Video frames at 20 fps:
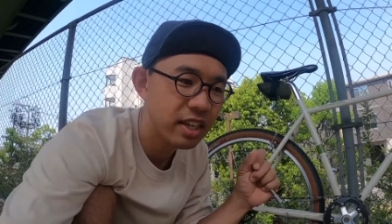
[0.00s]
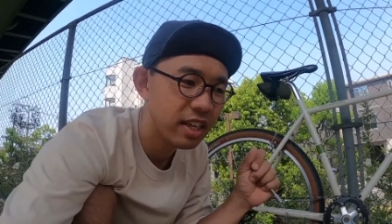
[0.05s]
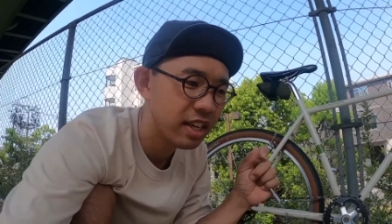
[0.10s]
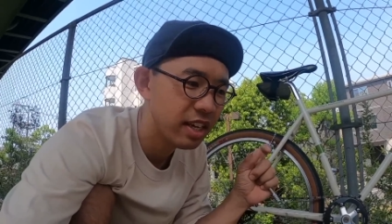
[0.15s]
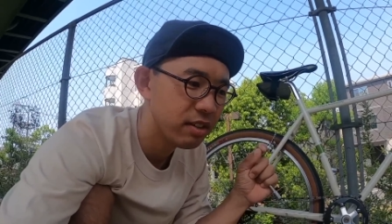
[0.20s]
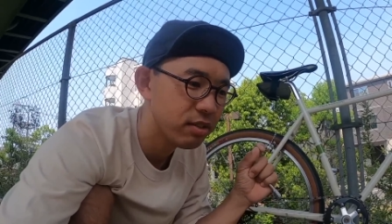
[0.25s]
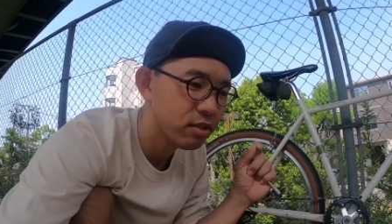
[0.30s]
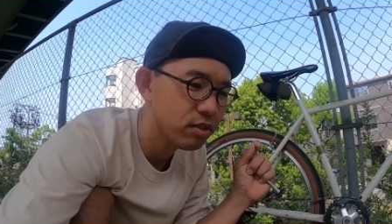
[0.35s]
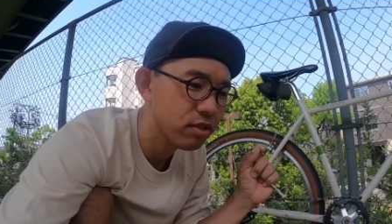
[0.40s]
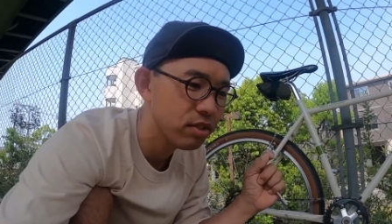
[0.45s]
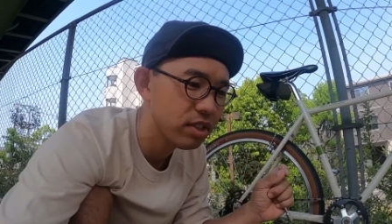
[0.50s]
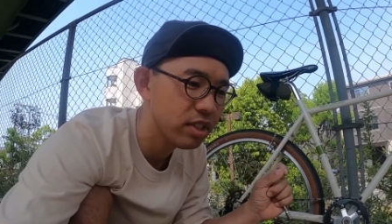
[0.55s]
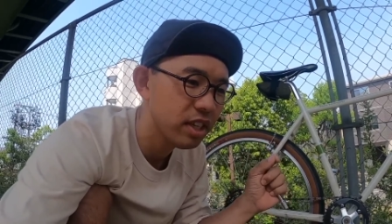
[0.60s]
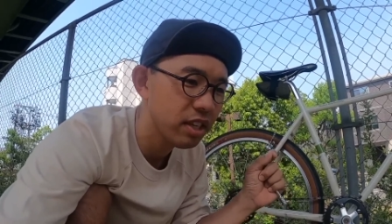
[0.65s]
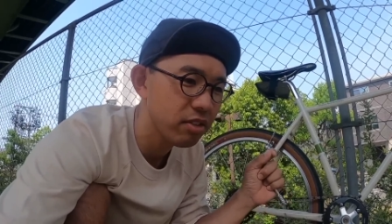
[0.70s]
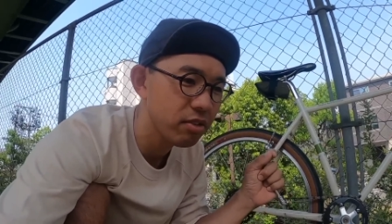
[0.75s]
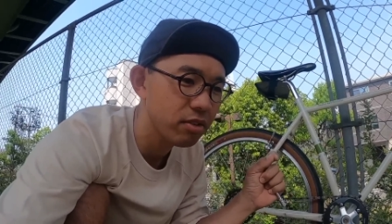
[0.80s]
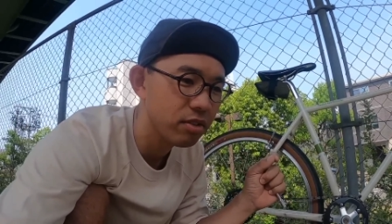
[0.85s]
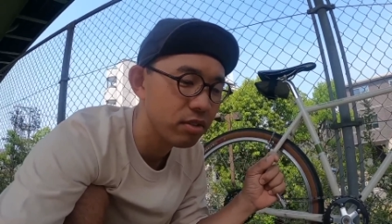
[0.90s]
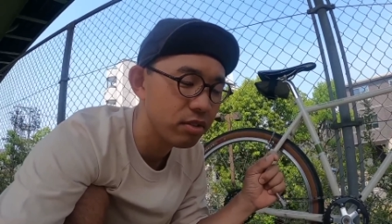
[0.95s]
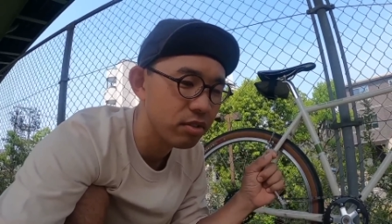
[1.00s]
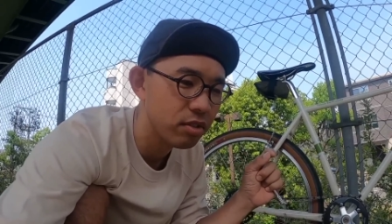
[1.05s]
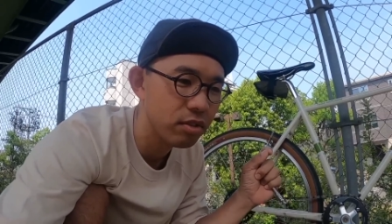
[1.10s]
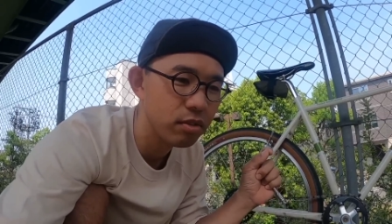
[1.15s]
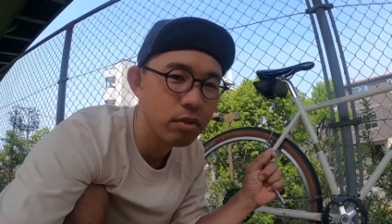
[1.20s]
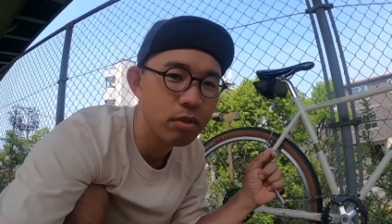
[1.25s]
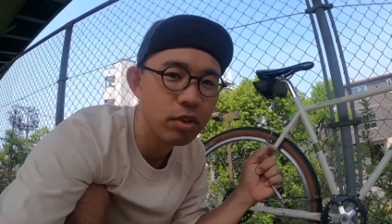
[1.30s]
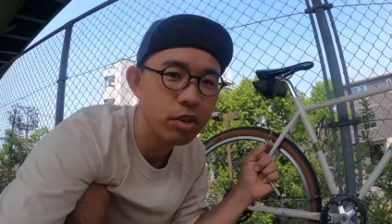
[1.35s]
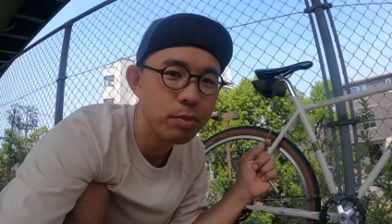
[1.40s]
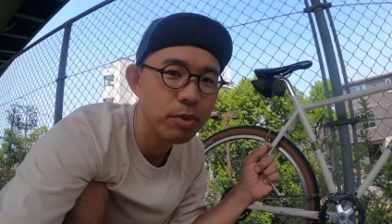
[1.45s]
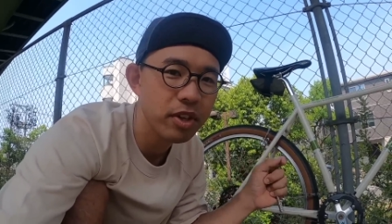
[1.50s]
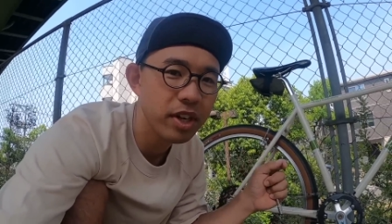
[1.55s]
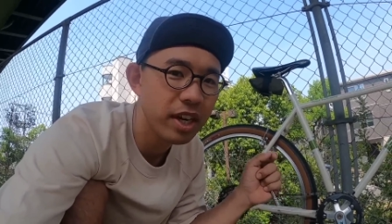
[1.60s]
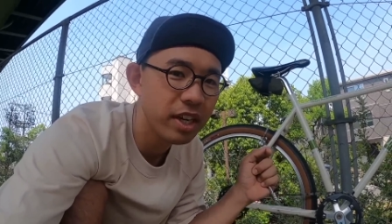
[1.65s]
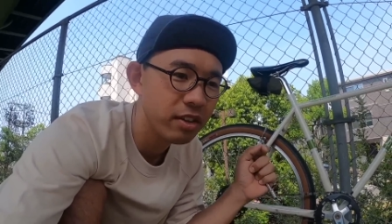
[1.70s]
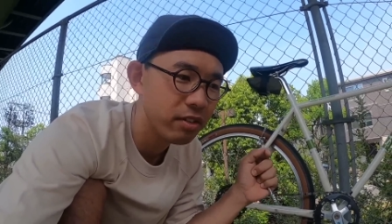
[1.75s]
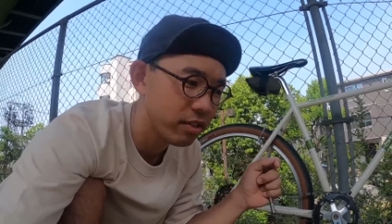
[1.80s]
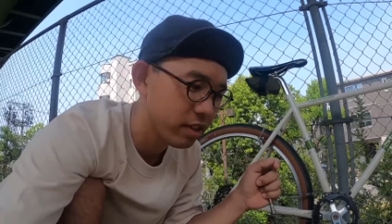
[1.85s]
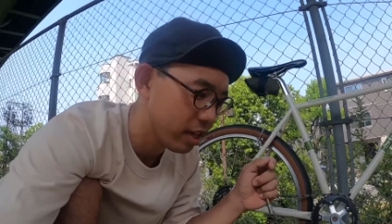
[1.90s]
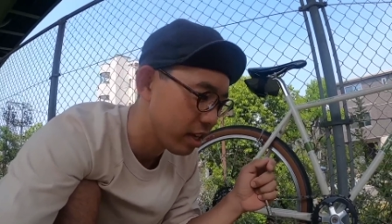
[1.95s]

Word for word: えー、普通にセットするとどこにもないの